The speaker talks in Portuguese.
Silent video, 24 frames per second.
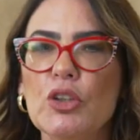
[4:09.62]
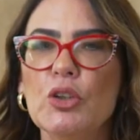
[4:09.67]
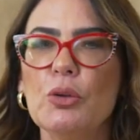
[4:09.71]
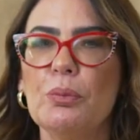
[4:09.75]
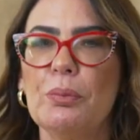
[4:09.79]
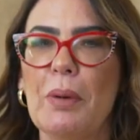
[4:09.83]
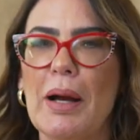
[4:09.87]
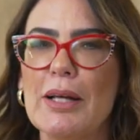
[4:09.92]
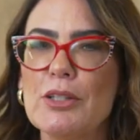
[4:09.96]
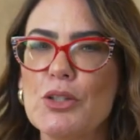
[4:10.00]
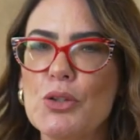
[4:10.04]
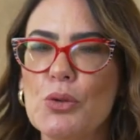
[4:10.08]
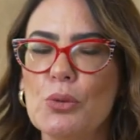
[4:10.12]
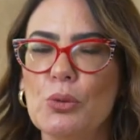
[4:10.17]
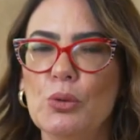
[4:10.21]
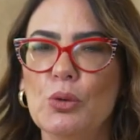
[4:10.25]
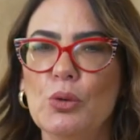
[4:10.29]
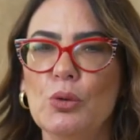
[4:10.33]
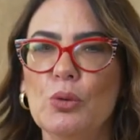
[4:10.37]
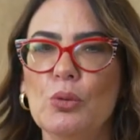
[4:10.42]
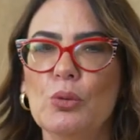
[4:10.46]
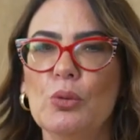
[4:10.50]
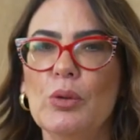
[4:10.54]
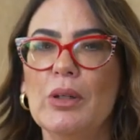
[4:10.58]
do passo
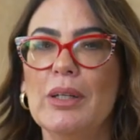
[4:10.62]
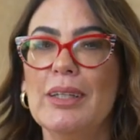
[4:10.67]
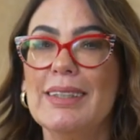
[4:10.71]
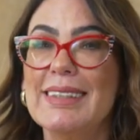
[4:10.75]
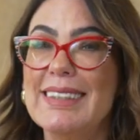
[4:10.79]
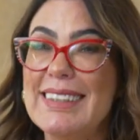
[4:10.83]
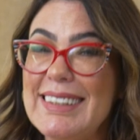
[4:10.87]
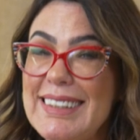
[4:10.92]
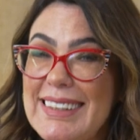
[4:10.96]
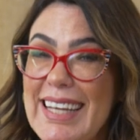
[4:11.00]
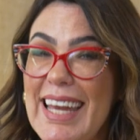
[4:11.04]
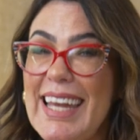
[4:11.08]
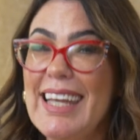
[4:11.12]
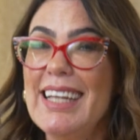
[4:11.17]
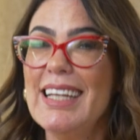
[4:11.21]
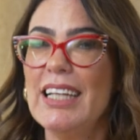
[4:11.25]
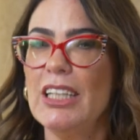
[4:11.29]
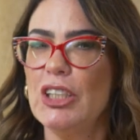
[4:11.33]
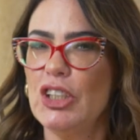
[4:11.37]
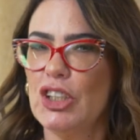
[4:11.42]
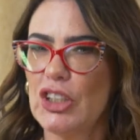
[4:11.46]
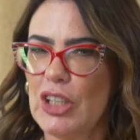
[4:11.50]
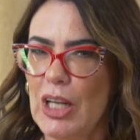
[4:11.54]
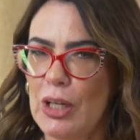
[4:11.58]
1,
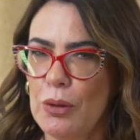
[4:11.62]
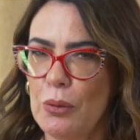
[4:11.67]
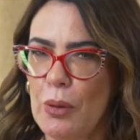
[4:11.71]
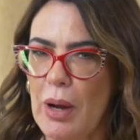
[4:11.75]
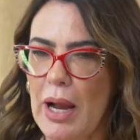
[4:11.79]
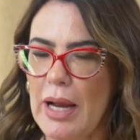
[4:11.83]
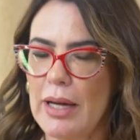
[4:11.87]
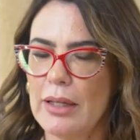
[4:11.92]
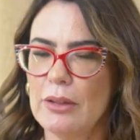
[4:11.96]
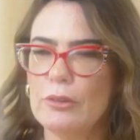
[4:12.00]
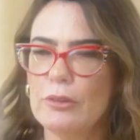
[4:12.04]
sem enxaguar,